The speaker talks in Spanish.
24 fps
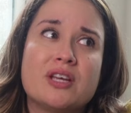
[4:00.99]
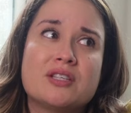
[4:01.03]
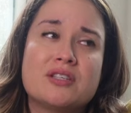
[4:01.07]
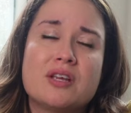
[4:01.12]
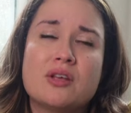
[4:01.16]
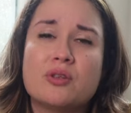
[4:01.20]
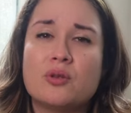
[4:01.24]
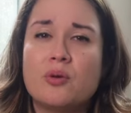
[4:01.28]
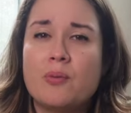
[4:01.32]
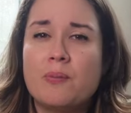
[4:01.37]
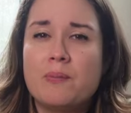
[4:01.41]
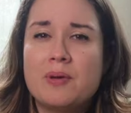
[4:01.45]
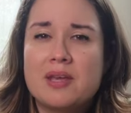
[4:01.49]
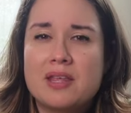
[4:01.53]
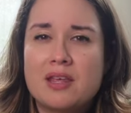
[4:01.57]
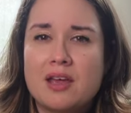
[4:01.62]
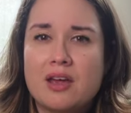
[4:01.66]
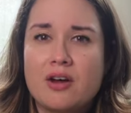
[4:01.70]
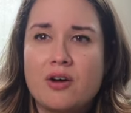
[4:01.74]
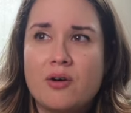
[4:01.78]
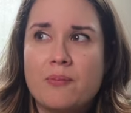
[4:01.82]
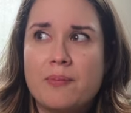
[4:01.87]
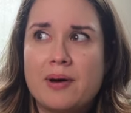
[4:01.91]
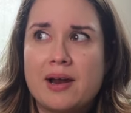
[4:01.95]
haciendo un
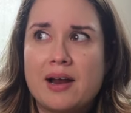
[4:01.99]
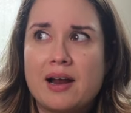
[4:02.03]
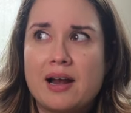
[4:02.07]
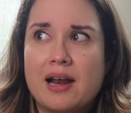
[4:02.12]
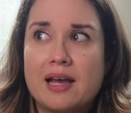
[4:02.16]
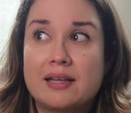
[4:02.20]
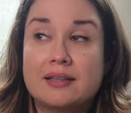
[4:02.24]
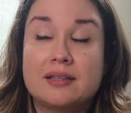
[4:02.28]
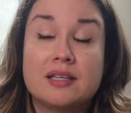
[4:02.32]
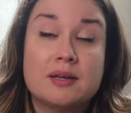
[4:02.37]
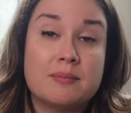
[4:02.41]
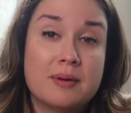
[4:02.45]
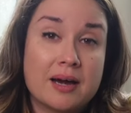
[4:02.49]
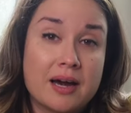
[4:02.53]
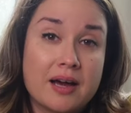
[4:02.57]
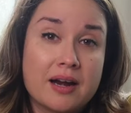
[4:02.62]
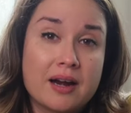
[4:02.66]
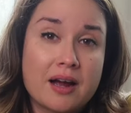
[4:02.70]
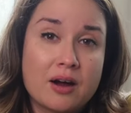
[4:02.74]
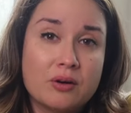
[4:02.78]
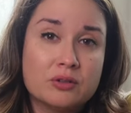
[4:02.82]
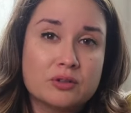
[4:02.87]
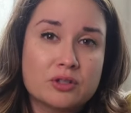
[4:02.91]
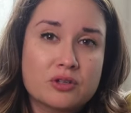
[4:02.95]
video para lastimar
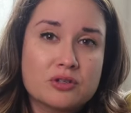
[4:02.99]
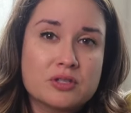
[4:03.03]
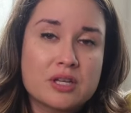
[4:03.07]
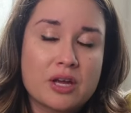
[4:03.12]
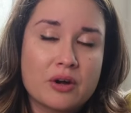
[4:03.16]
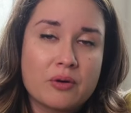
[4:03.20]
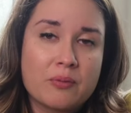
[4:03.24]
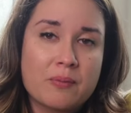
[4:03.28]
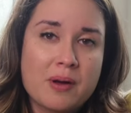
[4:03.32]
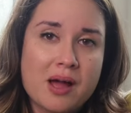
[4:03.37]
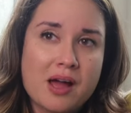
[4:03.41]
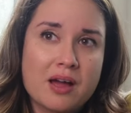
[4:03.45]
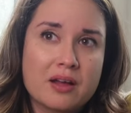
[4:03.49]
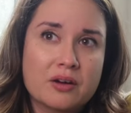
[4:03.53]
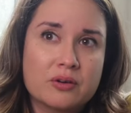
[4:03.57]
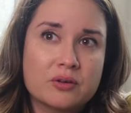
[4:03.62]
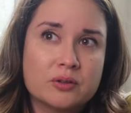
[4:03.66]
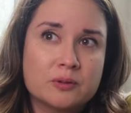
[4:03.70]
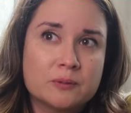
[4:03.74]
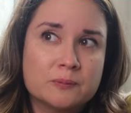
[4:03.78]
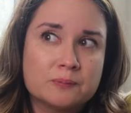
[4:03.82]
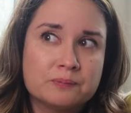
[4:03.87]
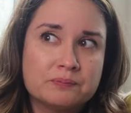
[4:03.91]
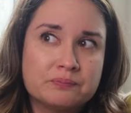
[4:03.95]
a otro ser
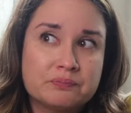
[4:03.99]
humano,